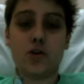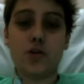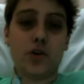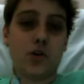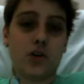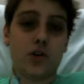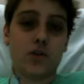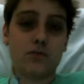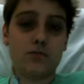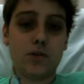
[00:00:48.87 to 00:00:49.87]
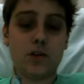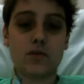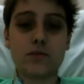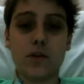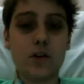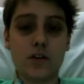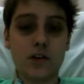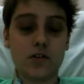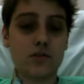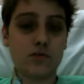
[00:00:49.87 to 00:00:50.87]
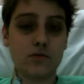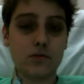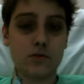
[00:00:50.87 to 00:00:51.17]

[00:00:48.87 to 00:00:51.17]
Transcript: Ja, mir geht soweit eigentlich gut.